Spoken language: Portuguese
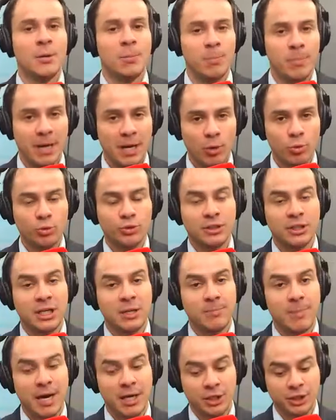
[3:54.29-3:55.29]
para conseguir
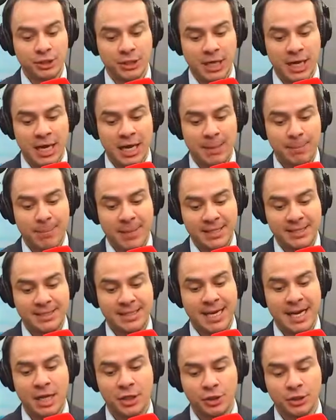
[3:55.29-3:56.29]
baixar a
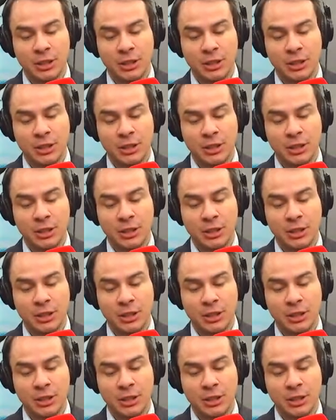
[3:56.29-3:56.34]
passagem.